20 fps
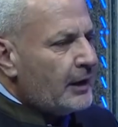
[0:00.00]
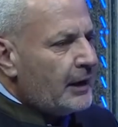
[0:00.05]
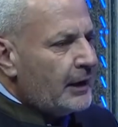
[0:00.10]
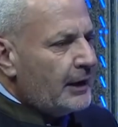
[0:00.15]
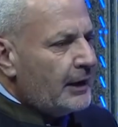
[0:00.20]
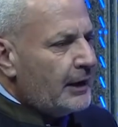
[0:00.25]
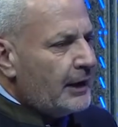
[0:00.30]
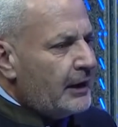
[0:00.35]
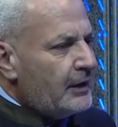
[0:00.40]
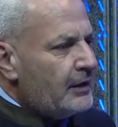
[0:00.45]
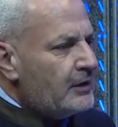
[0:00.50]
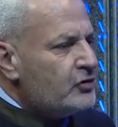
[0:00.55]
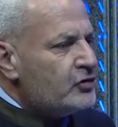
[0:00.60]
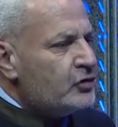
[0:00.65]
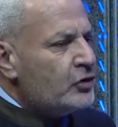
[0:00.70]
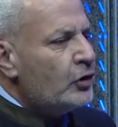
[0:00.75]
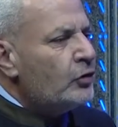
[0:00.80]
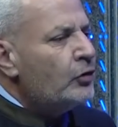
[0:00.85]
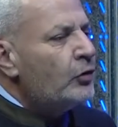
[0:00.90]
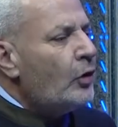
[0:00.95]
genera
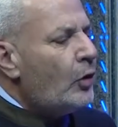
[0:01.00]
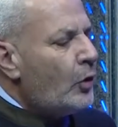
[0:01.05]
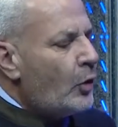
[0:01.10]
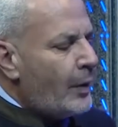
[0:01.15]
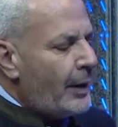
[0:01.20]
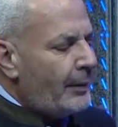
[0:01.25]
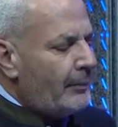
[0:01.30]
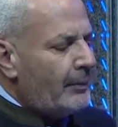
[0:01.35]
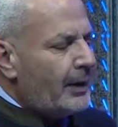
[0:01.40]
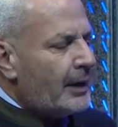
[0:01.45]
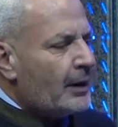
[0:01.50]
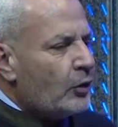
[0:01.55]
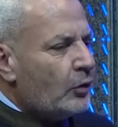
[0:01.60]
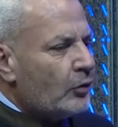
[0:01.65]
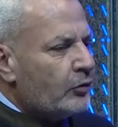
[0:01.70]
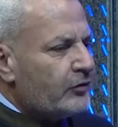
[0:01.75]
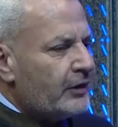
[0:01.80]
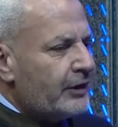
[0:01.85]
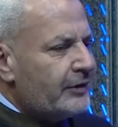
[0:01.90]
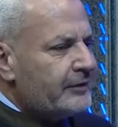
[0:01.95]
adicción o ambas
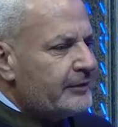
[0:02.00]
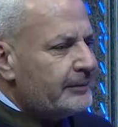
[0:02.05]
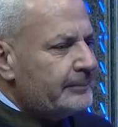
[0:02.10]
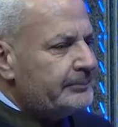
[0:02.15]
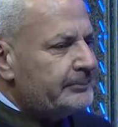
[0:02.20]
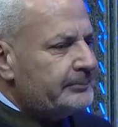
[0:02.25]
cosas.